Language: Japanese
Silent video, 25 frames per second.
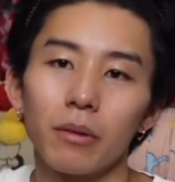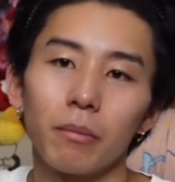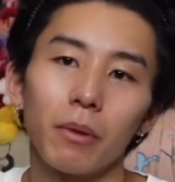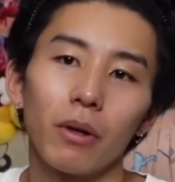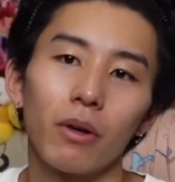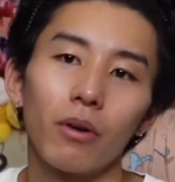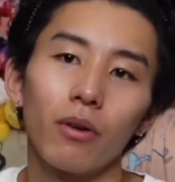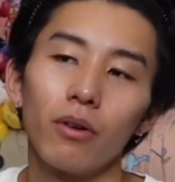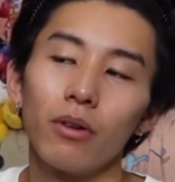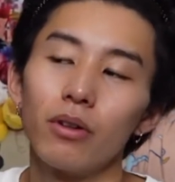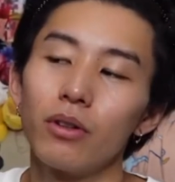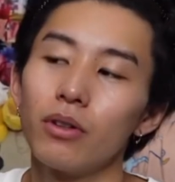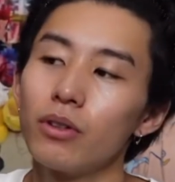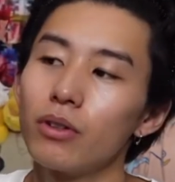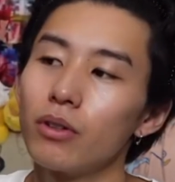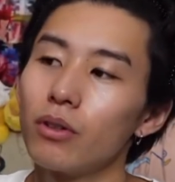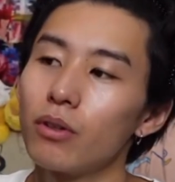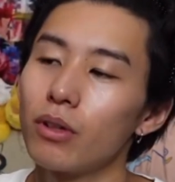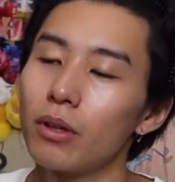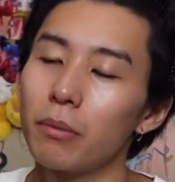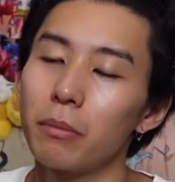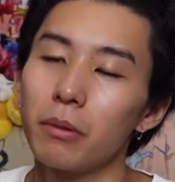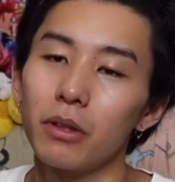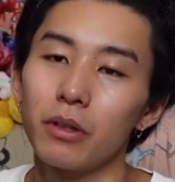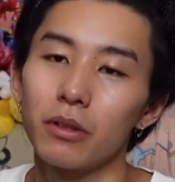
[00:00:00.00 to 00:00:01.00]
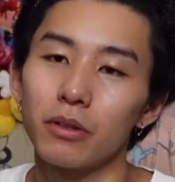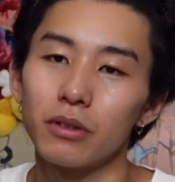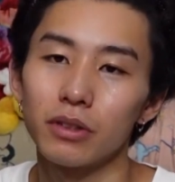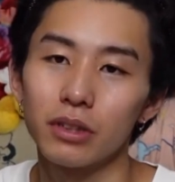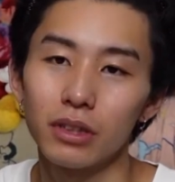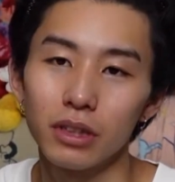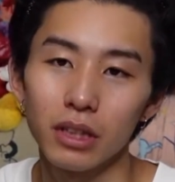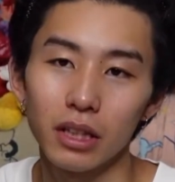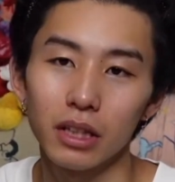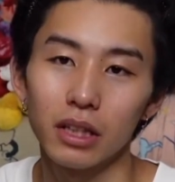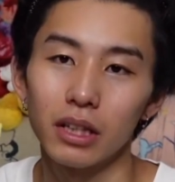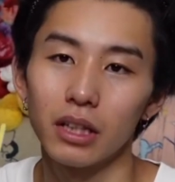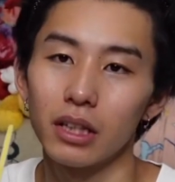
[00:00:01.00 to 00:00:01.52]
まあ、こういう動画見るの好き
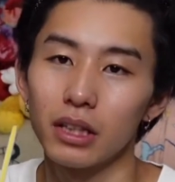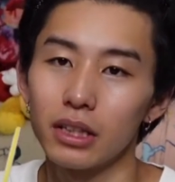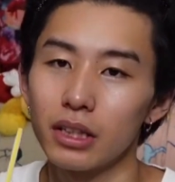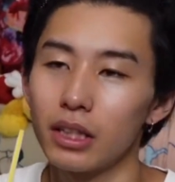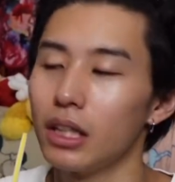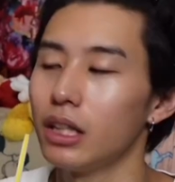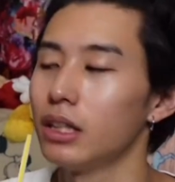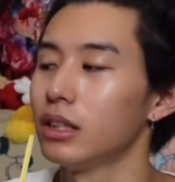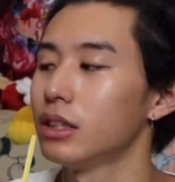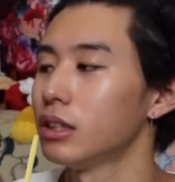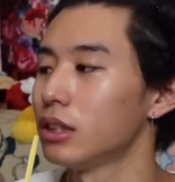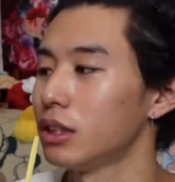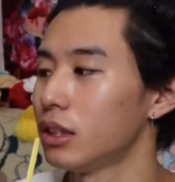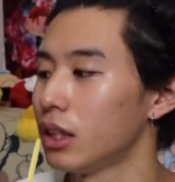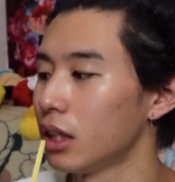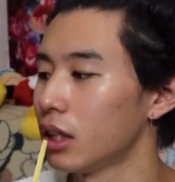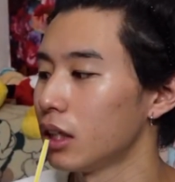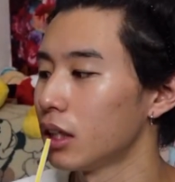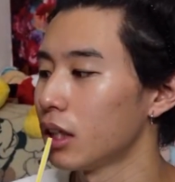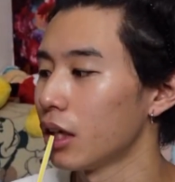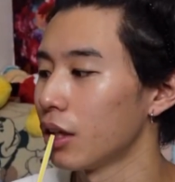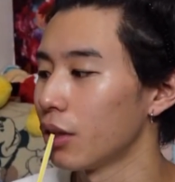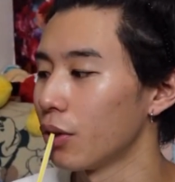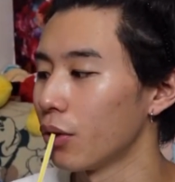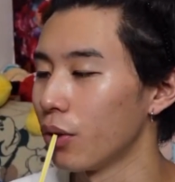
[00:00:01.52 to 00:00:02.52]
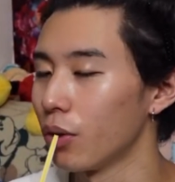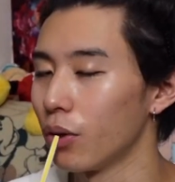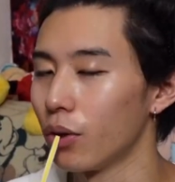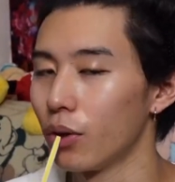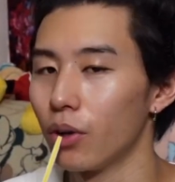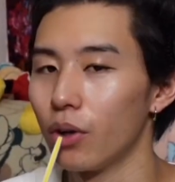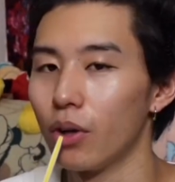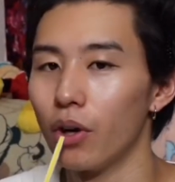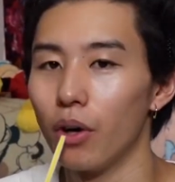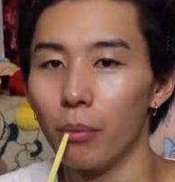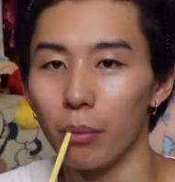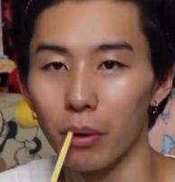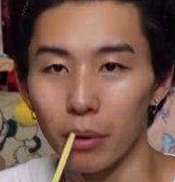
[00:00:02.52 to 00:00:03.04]
なんでねチャレンジしていきたいと
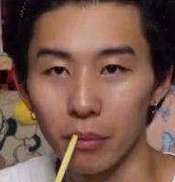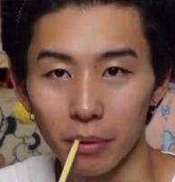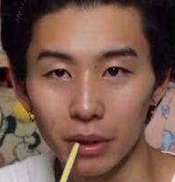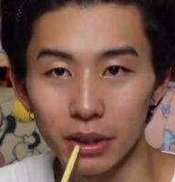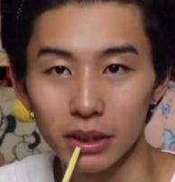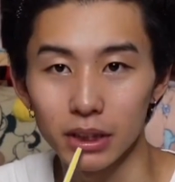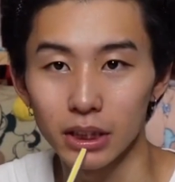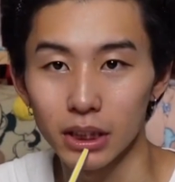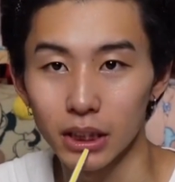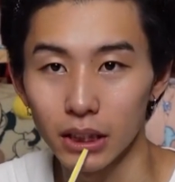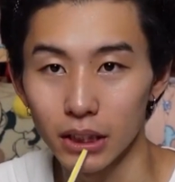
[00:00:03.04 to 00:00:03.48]
思います